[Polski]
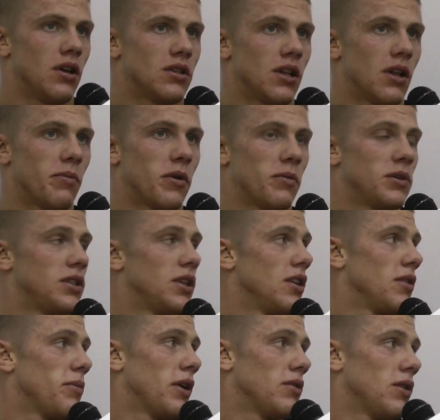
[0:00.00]
żadna propozycja
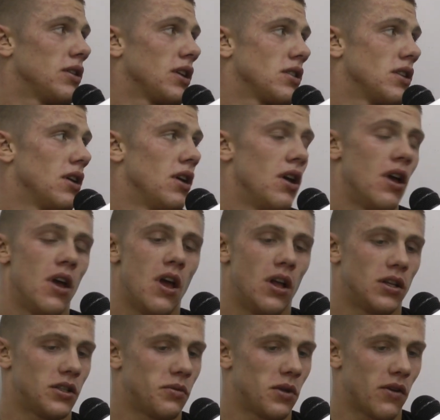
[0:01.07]
nie padła, także
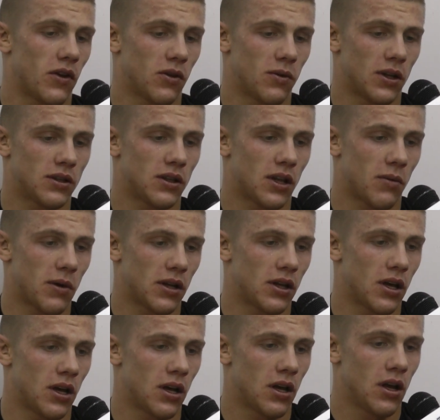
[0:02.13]
nic mi nie wiadomo na ten temat.
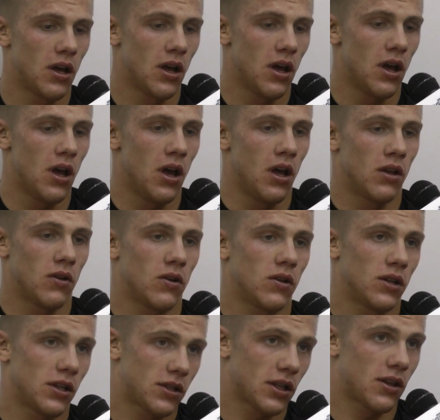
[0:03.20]
No
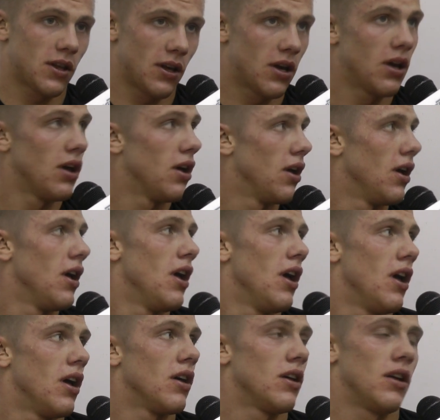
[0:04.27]
niestety
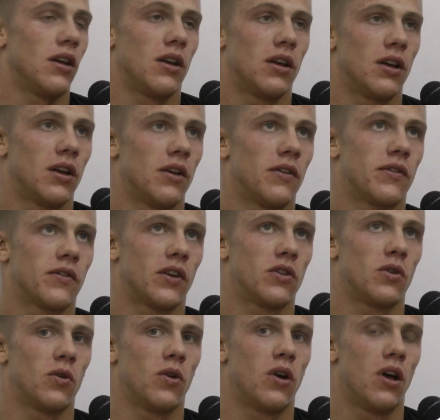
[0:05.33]
w
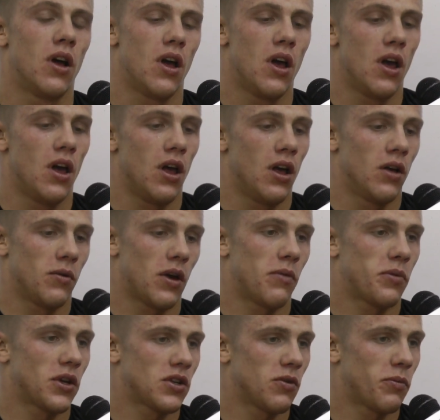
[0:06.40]
kwietniu miałem
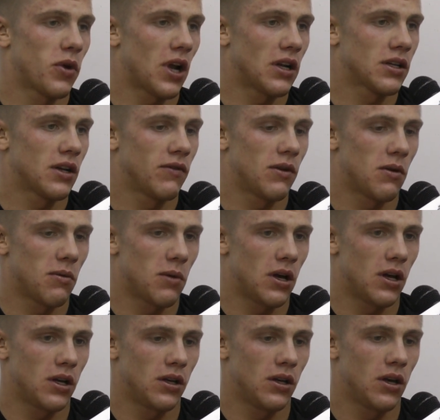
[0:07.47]
pierwszą porażkę w
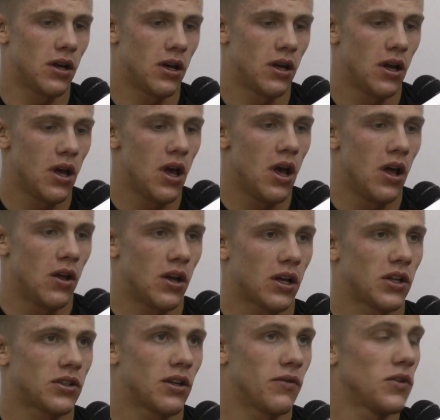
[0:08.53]
MMA i no,
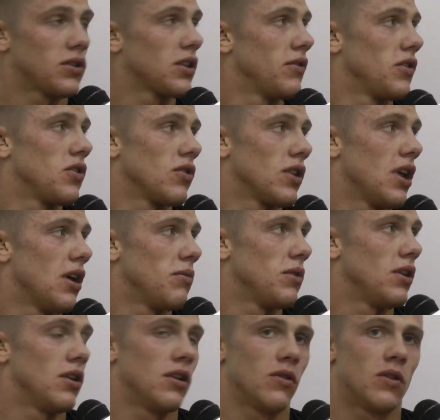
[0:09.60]
jakieś tam wnioski wyciągnąłem
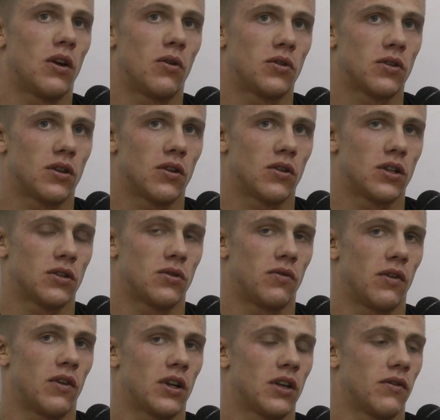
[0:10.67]
i udało się od tego czasu
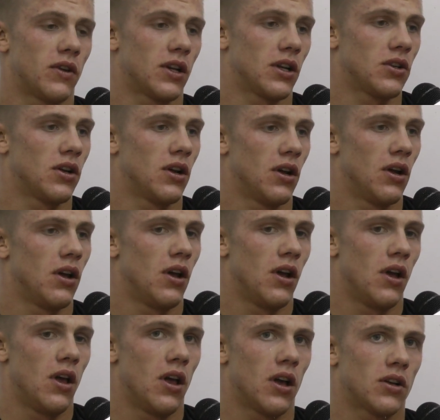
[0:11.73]
dwie walki wygrać.
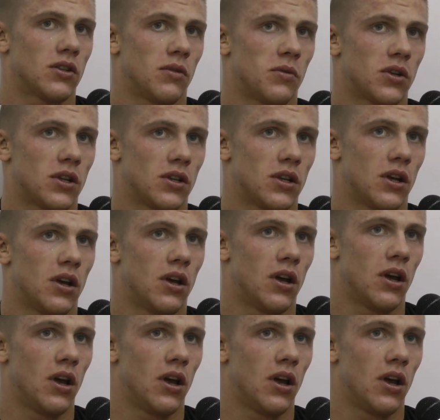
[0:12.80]
Także myślę, że,